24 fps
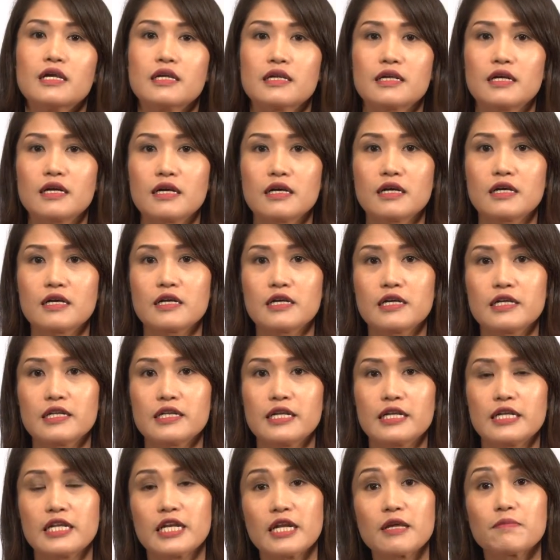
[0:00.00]
uh,
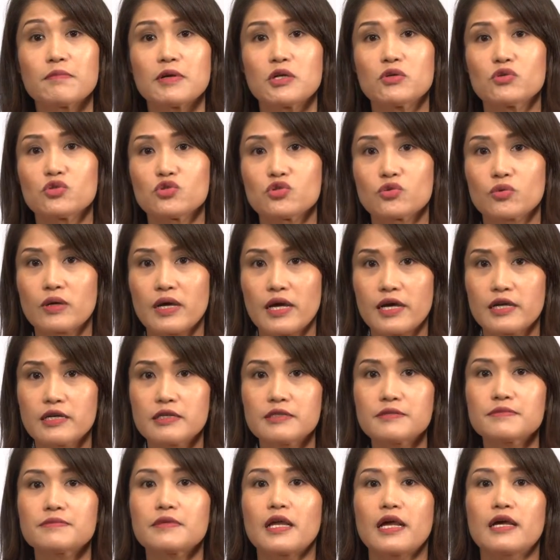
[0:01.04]
ini menunjukkan
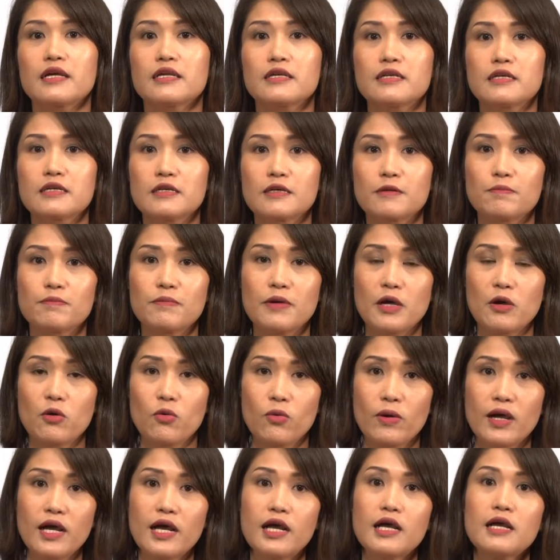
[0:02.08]
uh,
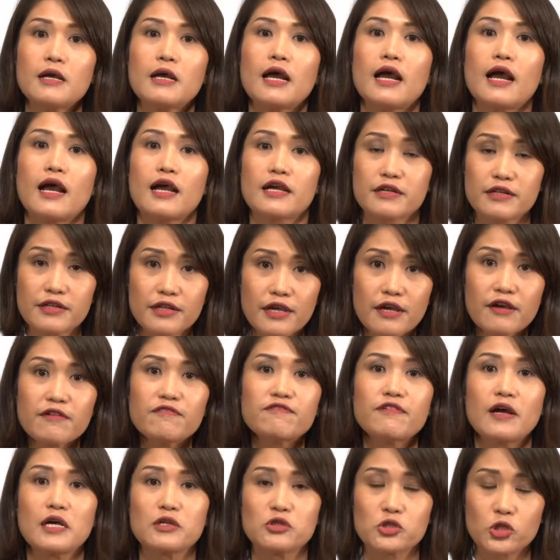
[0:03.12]
bahwa ada
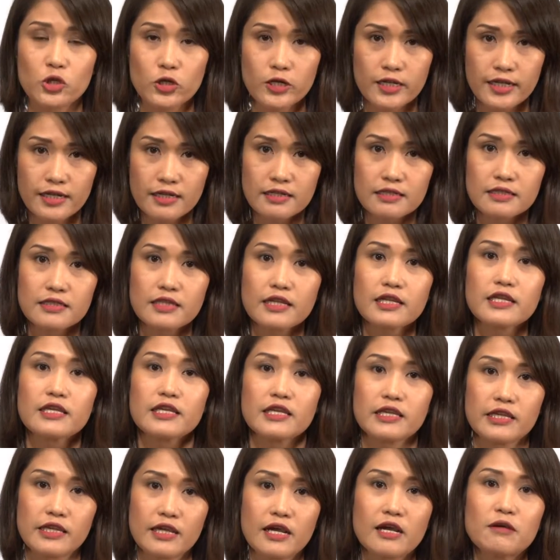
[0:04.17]
faktor genetik
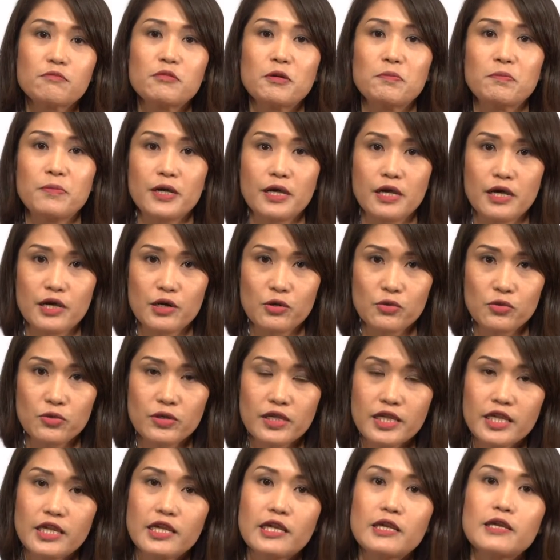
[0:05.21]
yang
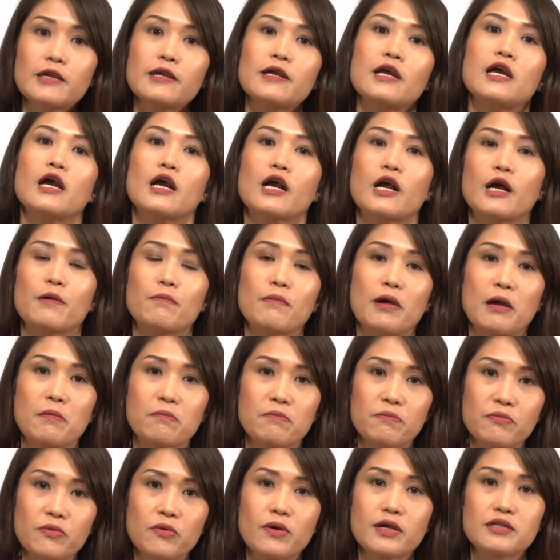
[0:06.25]
mempengaruhi
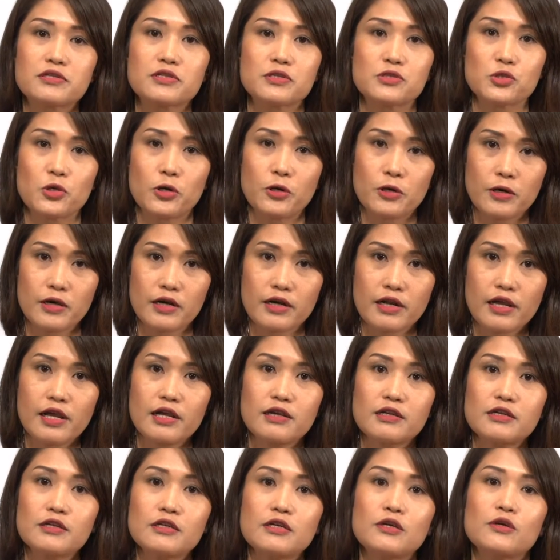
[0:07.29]
kemampuan
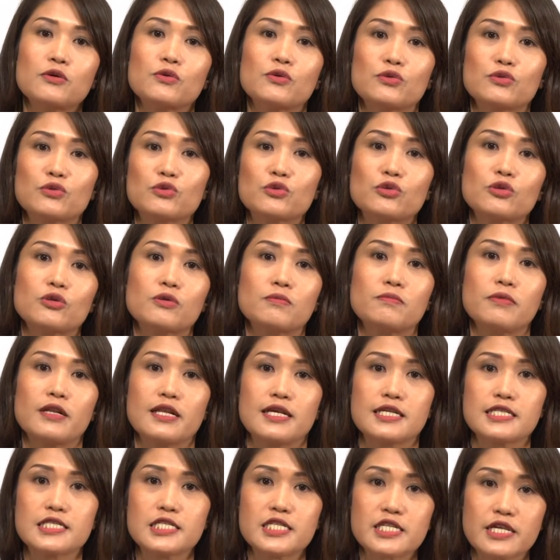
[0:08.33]
seseorang untuk
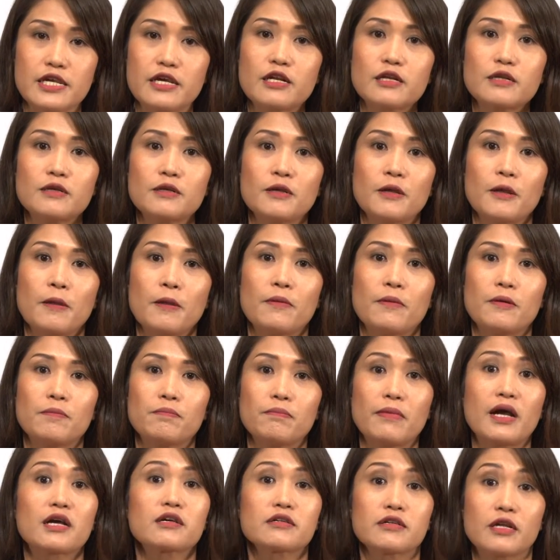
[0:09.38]
belajar
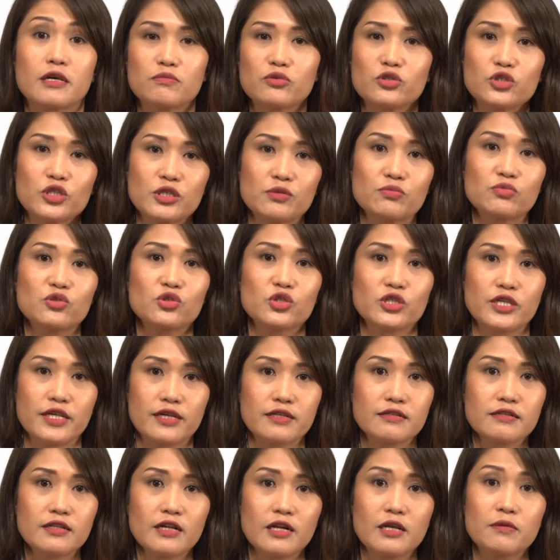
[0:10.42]
makna
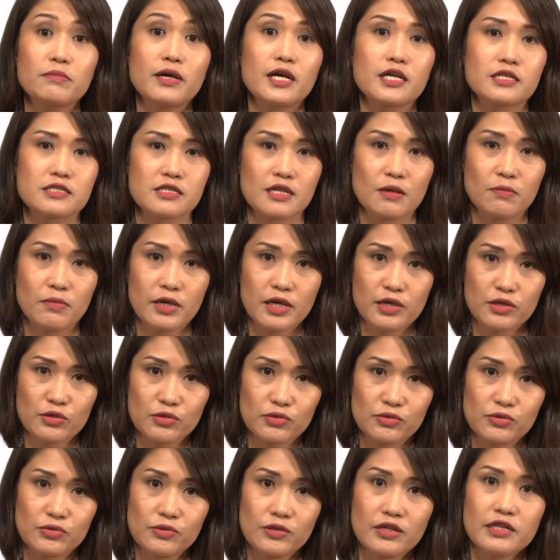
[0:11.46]
bunyi-bunyian dalam bahasa
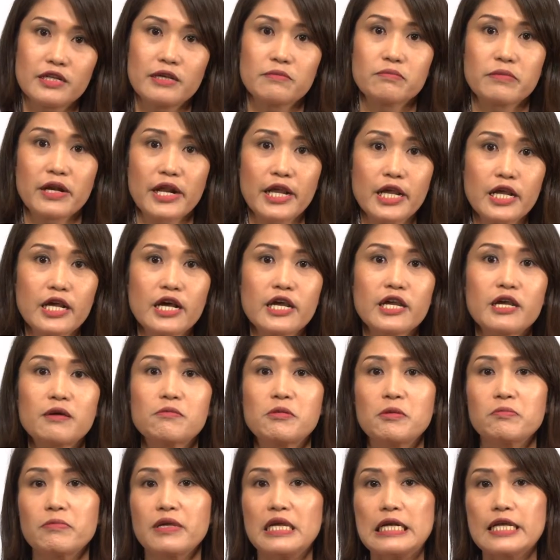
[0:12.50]
baru dan mereka yang
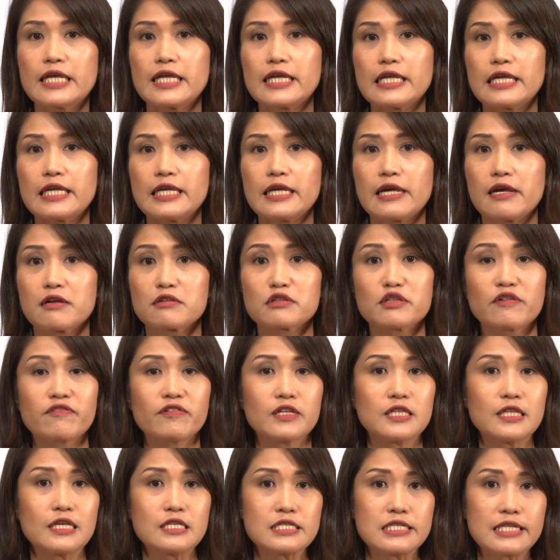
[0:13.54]
memiliki
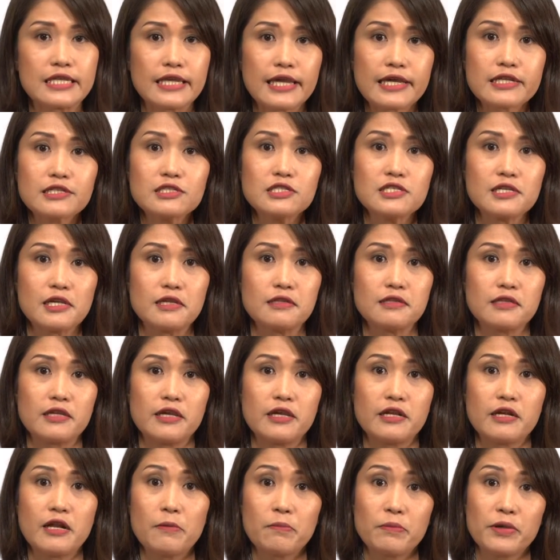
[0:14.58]
aktivitas gen
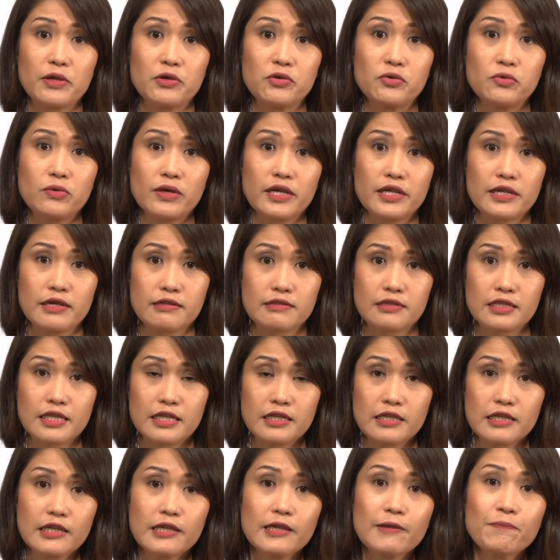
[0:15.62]
CNTN-AP2 yang
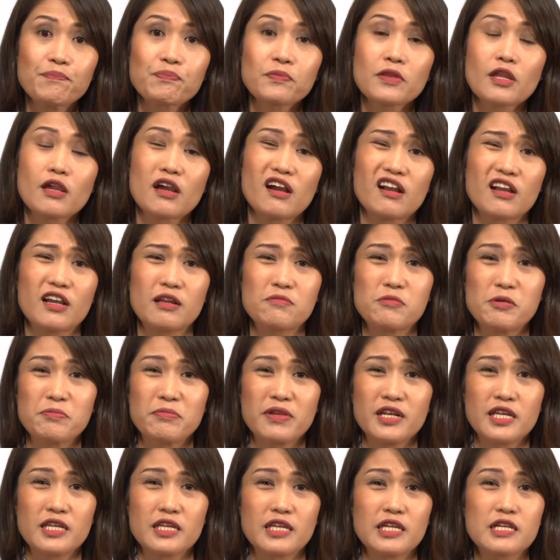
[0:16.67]
tinggi akan
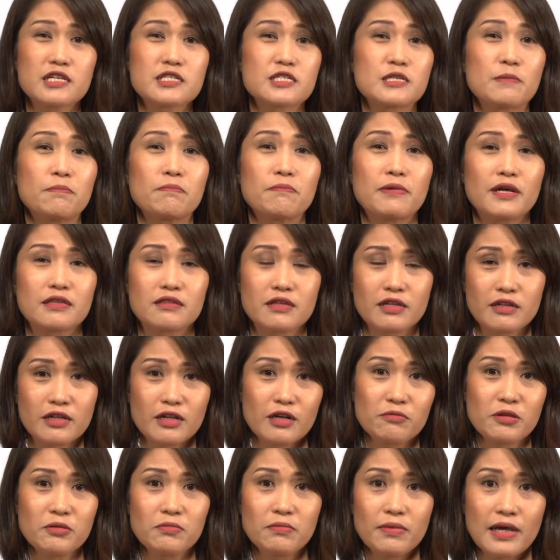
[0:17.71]
memiliki kesempatan yang
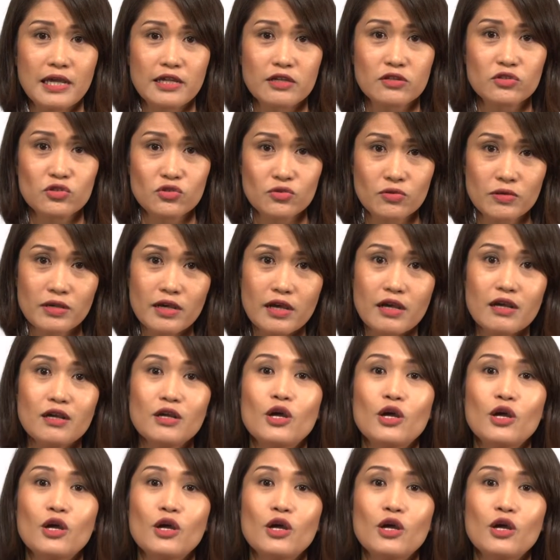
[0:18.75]
lebih baik juga